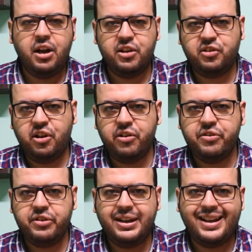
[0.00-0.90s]

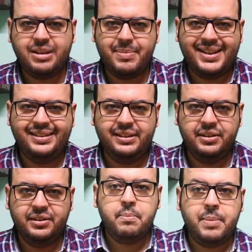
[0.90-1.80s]
اسعار الخدمات دي
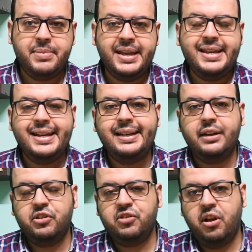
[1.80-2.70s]
مبدئيا
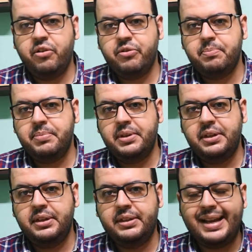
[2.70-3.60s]
الاسعار
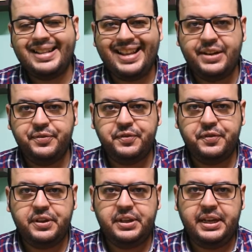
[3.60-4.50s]

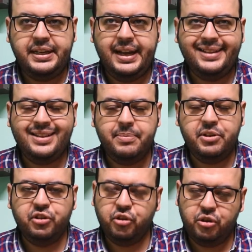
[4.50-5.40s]
بتختلف يعني حسب
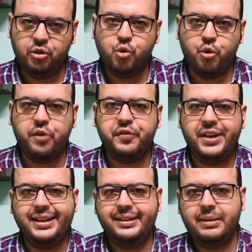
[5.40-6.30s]
النطاق الجغرافي
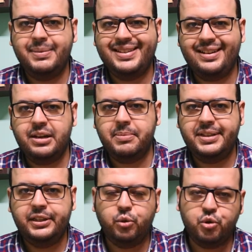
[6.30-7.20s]
يعني انت مثلا لما
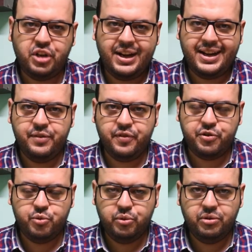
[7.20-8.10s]
تيجي تخش على
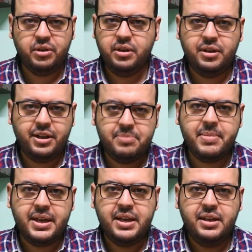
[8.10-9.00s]
ايفر نوت
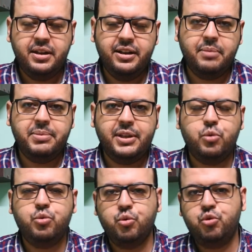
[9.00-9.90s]
خدمه لانك
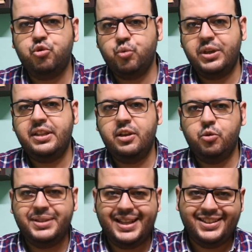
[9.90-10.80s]
بتاخد نوتس وكده
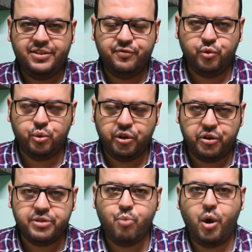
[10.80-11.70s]
وبتقسم
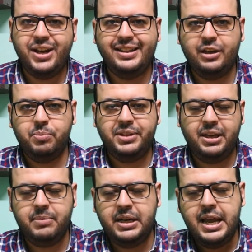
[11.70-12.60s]
فولدرات معينه لو
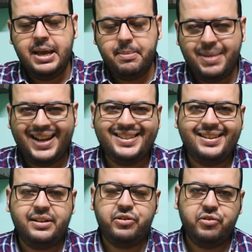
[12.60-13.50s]
بتعمل
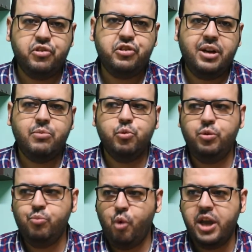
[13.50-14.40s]
بحث ريسيرش عن
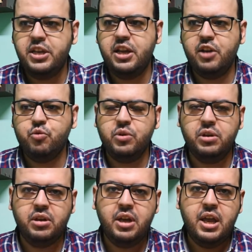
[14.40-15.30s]
موضوع معين
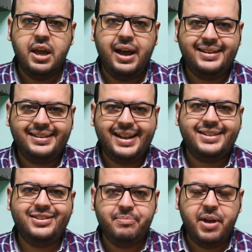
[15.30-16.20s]
وعايز
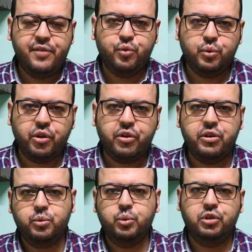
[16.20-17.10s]
تقسم بقى
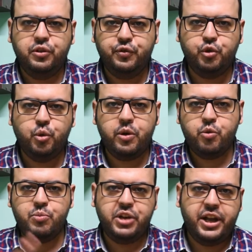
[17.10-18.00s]
فولدرات وتضيف صور
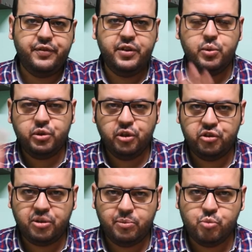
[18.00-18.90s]
ومش عارف ايه
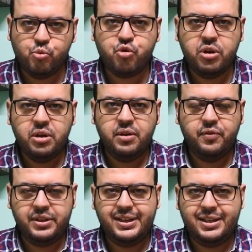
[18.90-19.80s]
وتنظم الامور
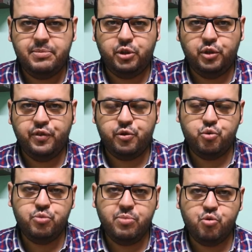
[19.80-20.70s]
فدي خدمه ايفر
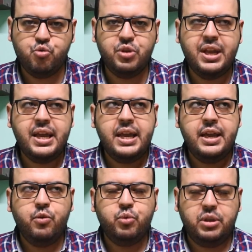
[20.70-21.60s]
نوت موجوده
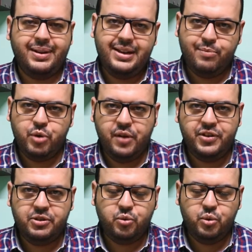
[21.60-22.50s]
وطبعا ليها
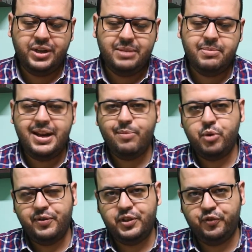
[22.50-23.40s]
منافس كل خدمه ليها
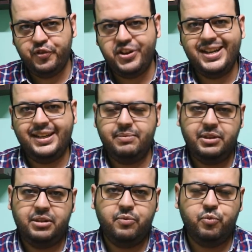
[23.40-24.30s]
منافس فري يعني
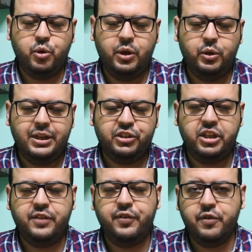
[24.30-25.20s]
انت ممكن واحد يقول لك اشترك في